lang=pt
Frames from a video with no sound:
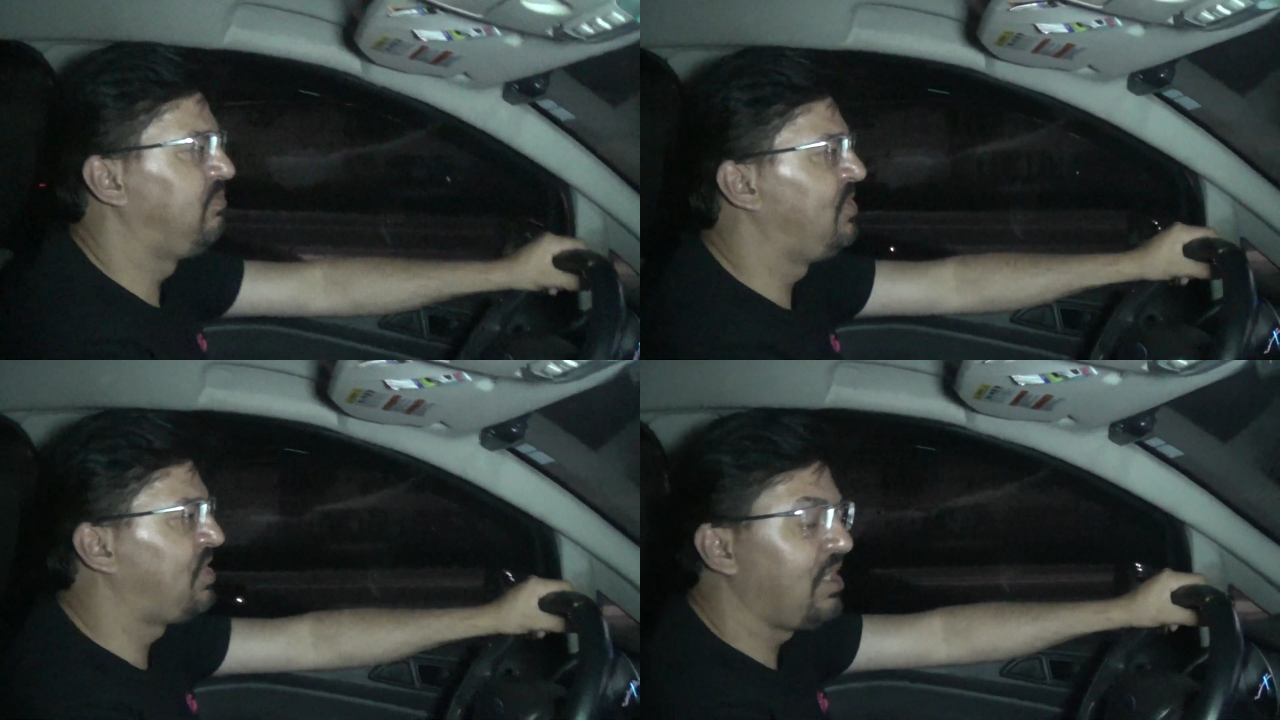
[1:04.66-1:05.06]

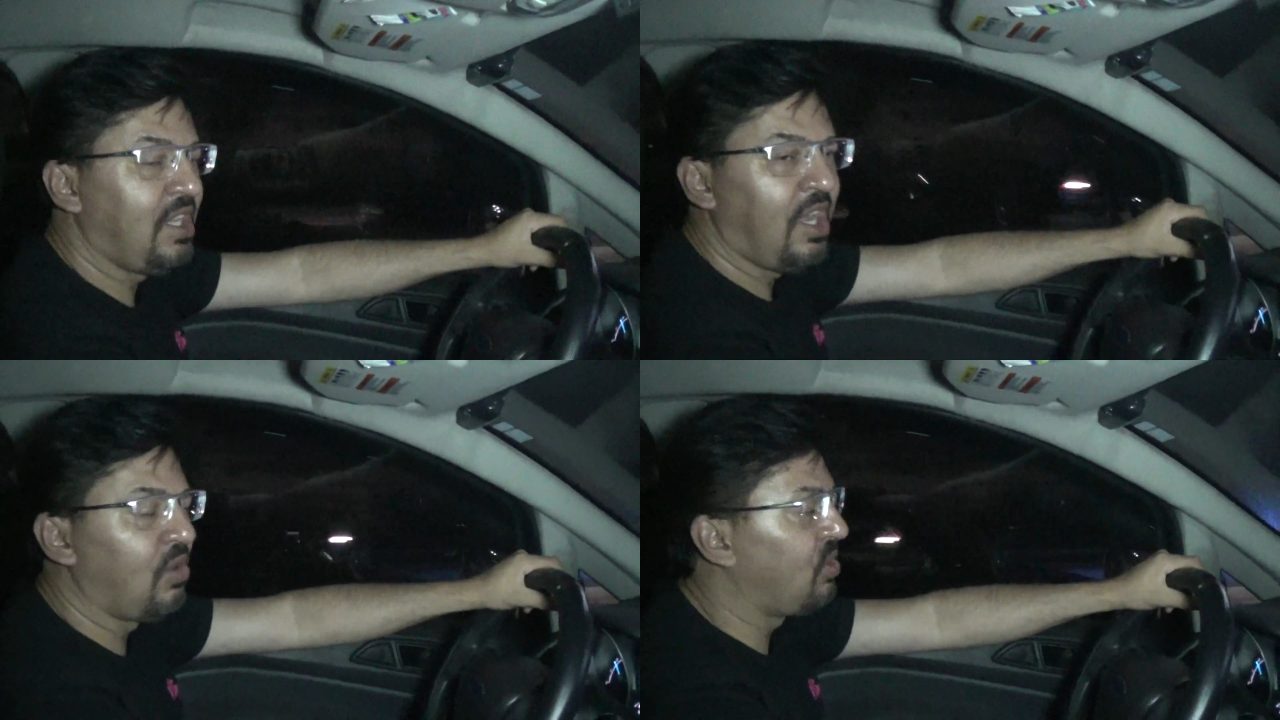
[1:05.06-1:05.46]

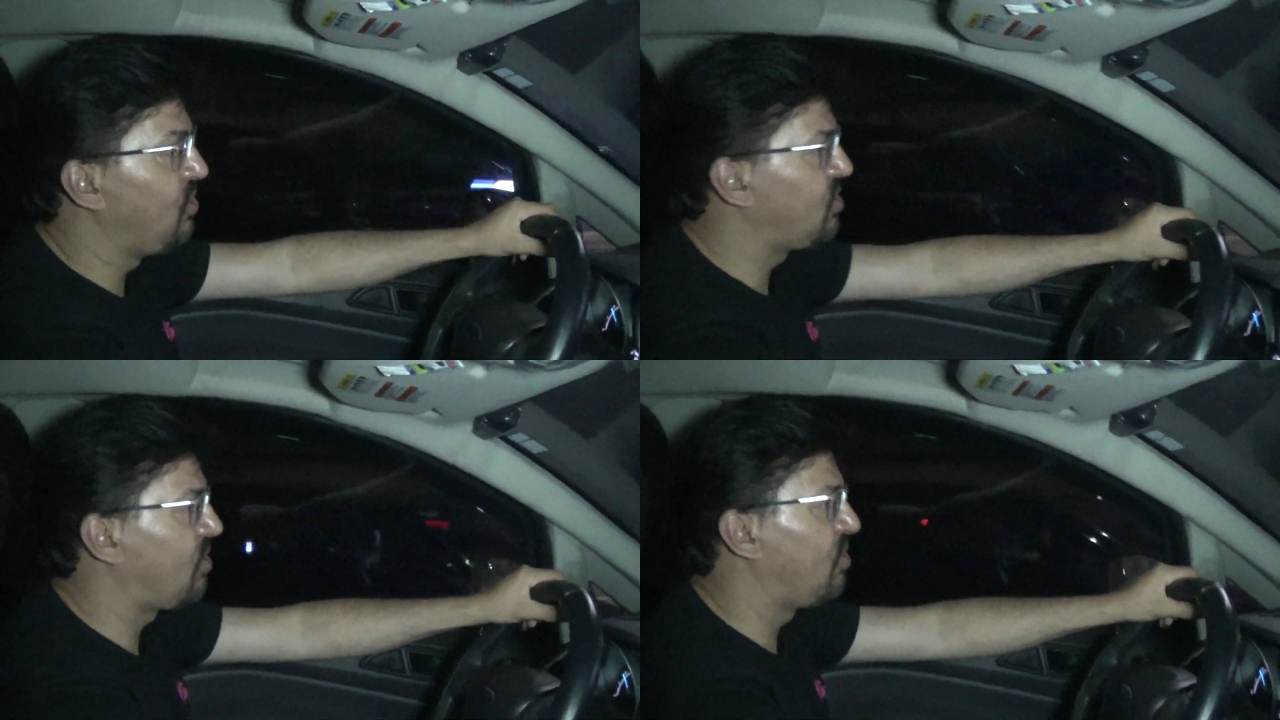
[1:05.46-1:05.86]
genial quando
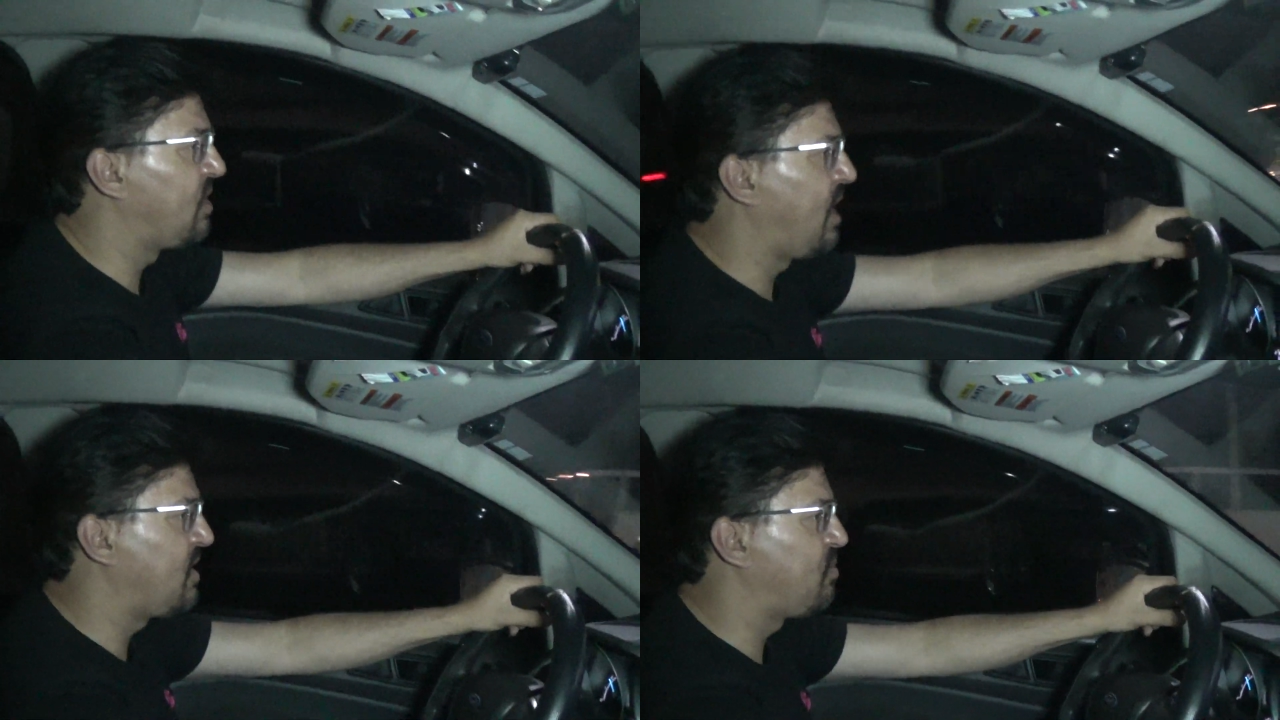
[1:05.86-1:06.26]
isso
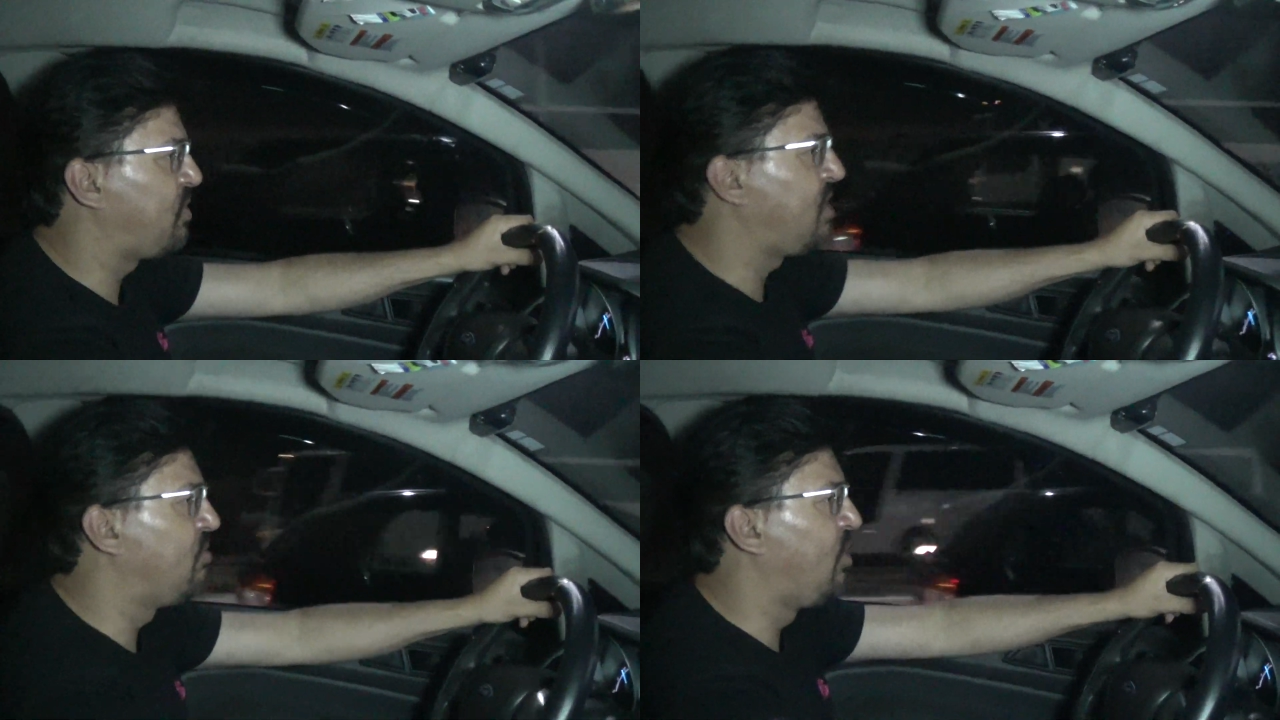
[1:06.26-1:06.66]
acontece,
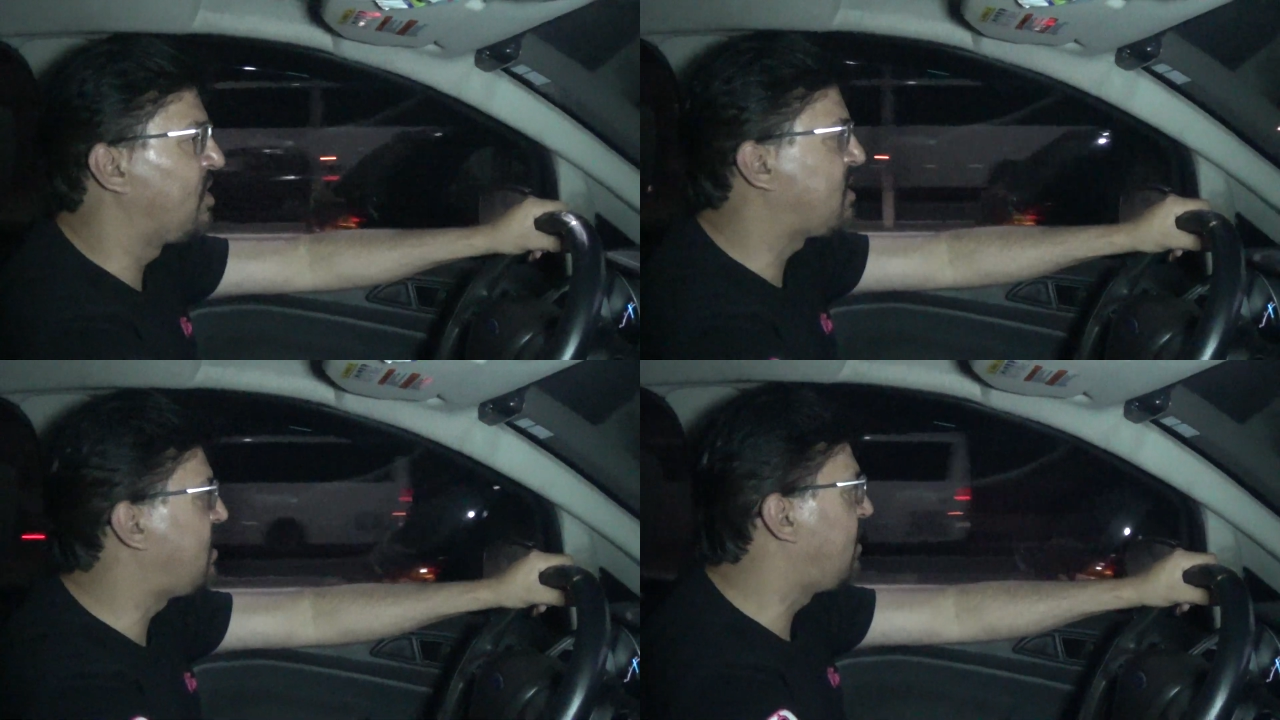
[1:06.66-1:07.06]
porque
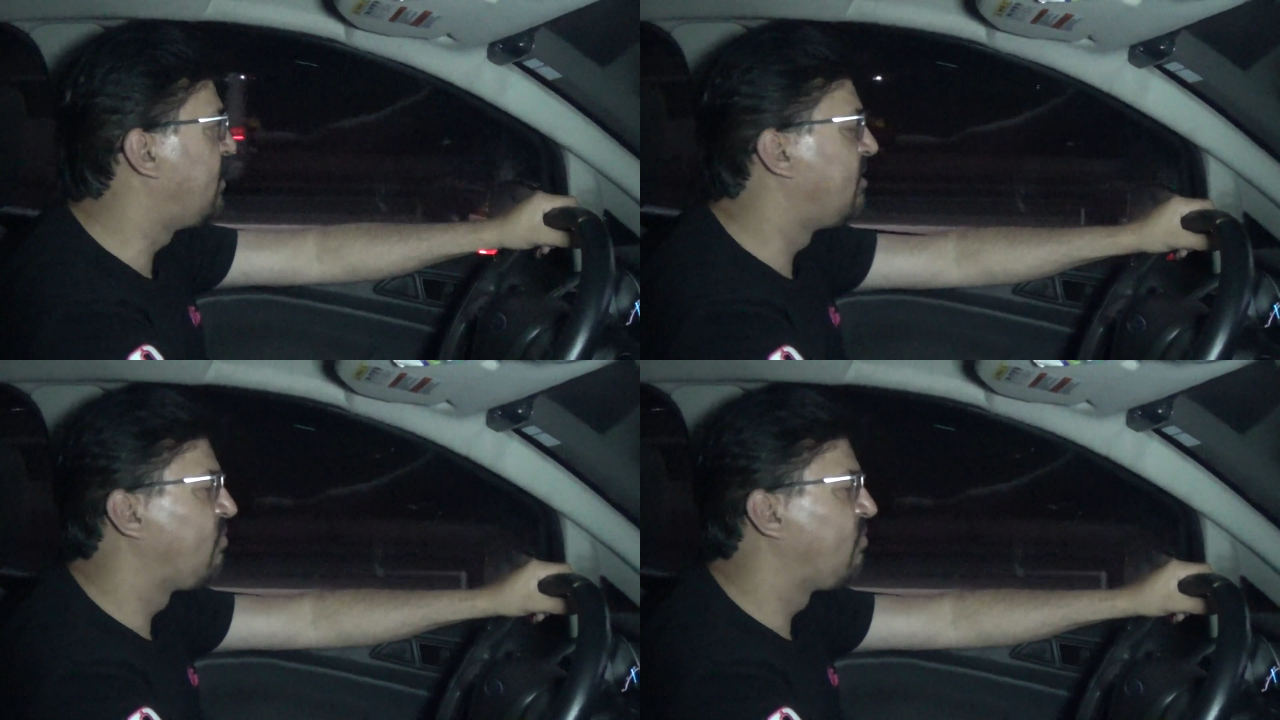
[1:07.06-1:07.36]
mostra,